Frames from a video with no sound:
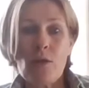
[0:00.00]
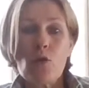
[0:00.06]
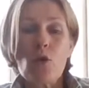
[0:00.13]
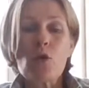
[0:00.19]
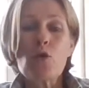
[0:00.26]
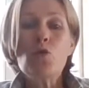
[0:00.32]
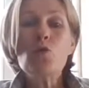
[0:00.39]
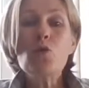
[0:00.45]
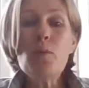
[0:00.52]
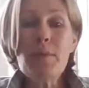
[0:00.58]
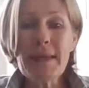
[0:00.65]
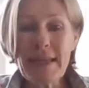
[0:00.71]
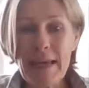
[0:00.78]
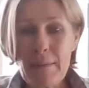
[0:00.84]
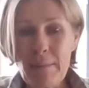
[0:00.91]
donc
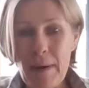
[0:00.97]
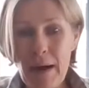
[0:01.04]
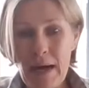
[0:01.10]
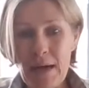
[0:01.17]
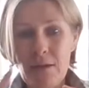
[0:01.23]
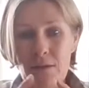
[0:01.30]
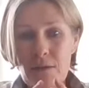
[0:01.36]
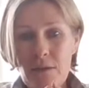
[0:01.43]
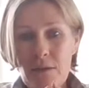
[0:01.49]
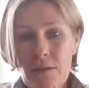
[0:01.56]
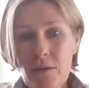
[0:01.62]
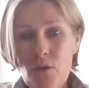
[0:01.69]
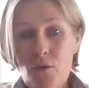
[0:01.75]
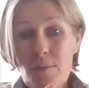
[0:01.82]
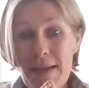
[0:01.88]
n'oubliez pas
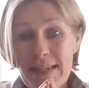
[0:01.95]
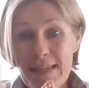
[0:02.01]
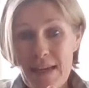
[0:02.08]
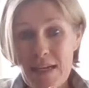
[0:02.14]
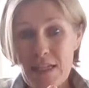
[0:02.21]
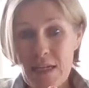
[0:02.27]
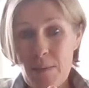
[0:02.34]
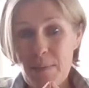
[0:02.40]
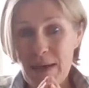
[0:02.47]
le message